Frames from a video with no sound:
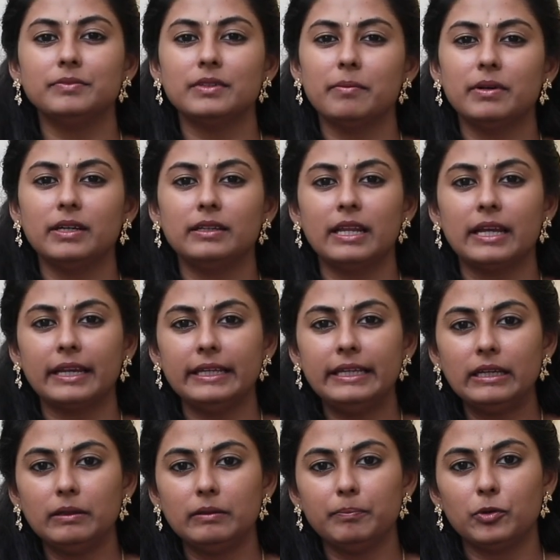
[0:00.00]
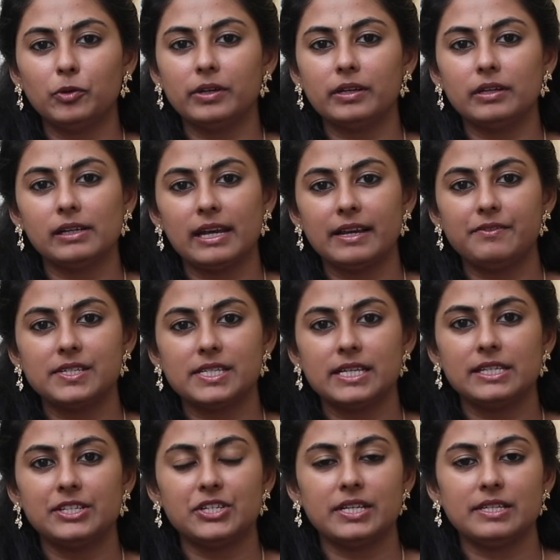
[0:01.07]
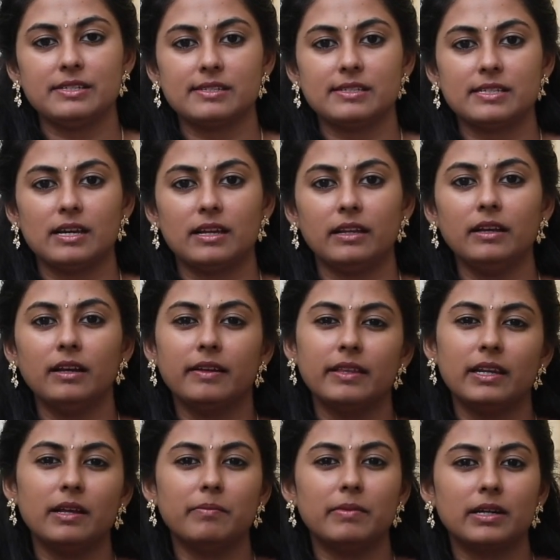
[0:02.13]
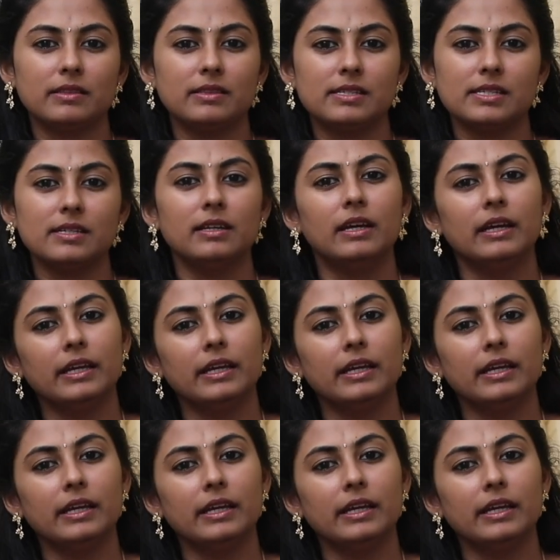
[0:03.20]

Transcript: நம்ம நிறைய இப்போ இருக்கிற லைஃப் ஸ்டைல் சேஞ்சஸ்னால அதெல்லாம் மறந்துட்டு